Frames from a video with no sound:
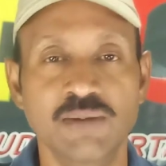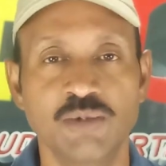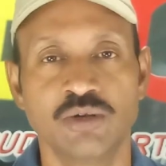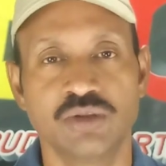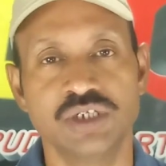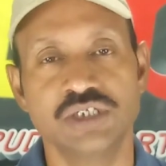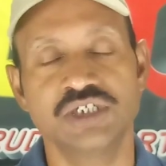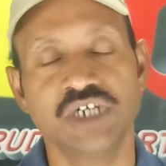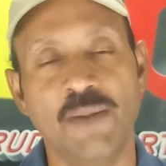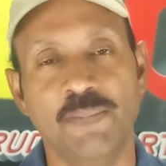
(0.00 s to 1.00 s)
এই মুহূর্তে যে
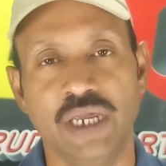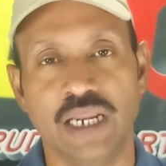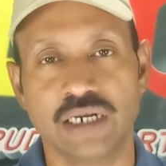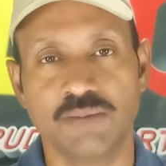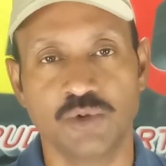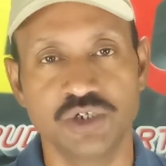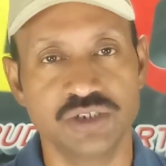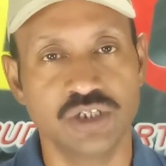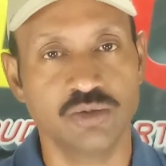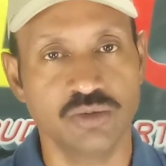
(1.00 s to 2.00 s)
চাপের একটা পরিস্থিতি